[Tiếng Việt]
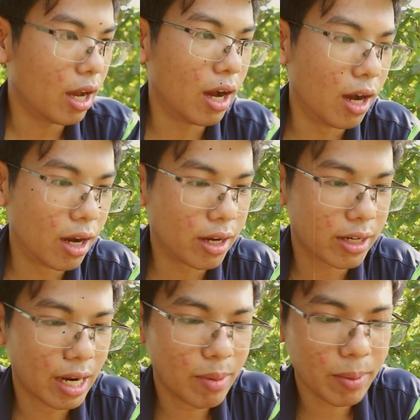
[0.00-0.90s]
à,
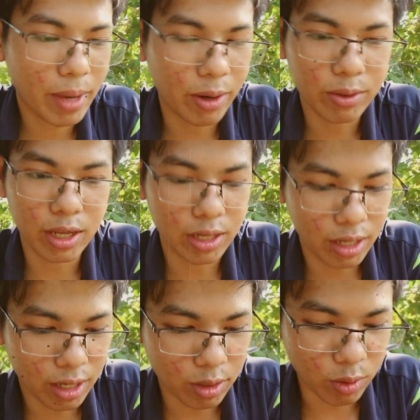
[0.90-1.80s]
ờ, rắn mắt mèo thì
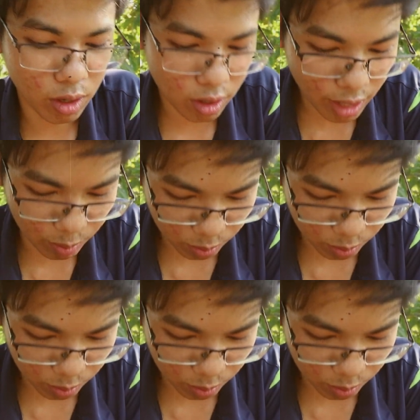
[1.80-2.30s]
ờ, tụi nó có